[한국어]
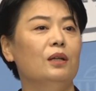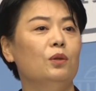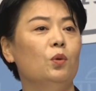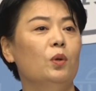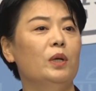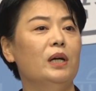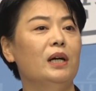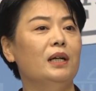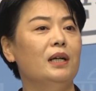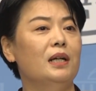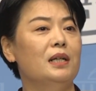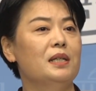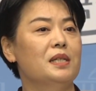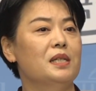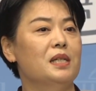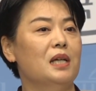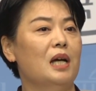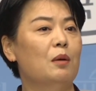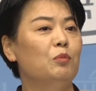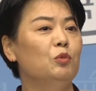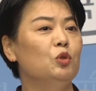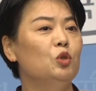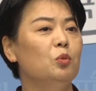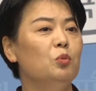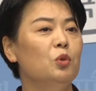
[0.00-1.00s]
도약할지
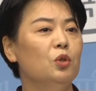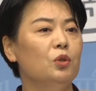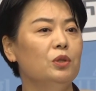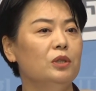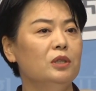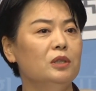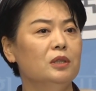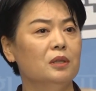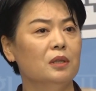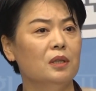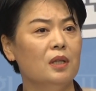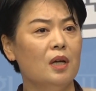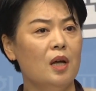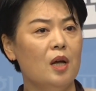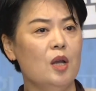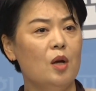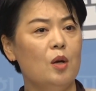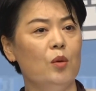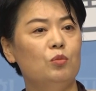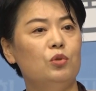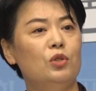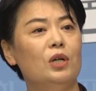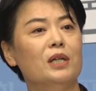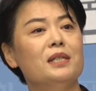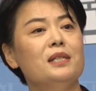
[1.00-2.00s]
아무도 모르는
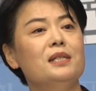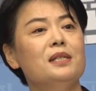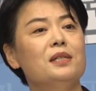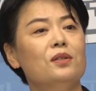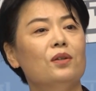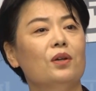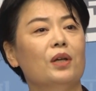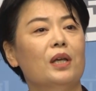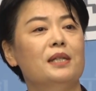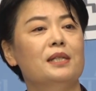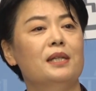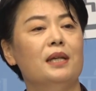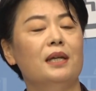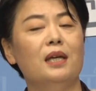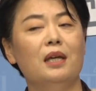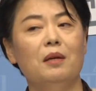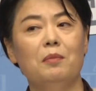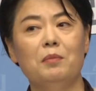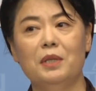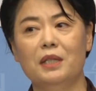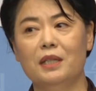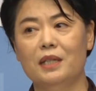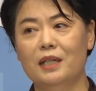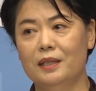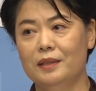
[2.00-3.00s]
불확실성의
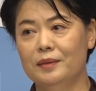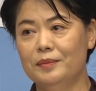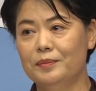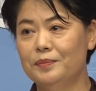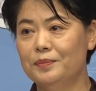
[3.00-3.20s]
세계입니다.